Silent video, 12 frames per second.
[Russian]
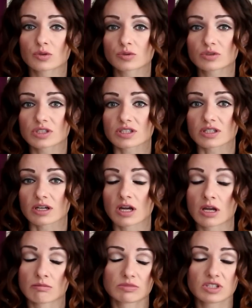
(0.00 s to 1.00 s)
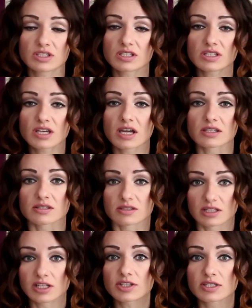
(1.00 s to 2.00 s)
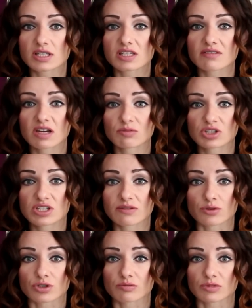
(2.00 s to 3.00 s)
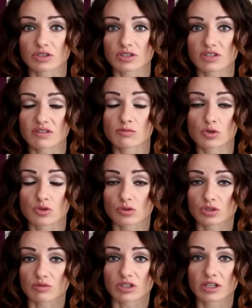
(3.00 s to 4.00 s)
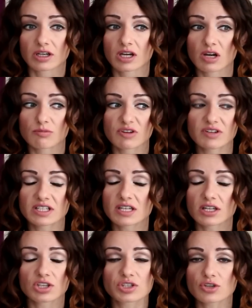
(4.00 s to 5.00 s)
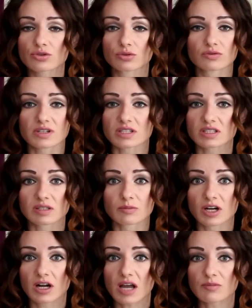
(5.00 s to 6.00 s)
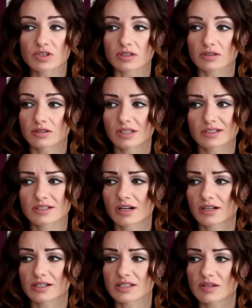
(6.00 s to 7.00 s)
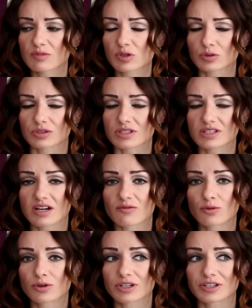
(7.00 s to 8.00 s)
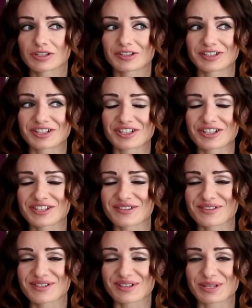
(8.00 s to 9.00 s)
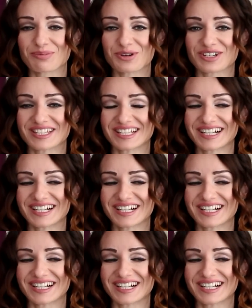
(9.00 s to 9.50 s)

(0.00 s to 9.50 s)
трудности, не стесняйтесь, делитесь со своими девушками, со своими женами Поверьте, они не сочтут вас слабаками, для вас как раз наоборот разговоры и решение всевозможных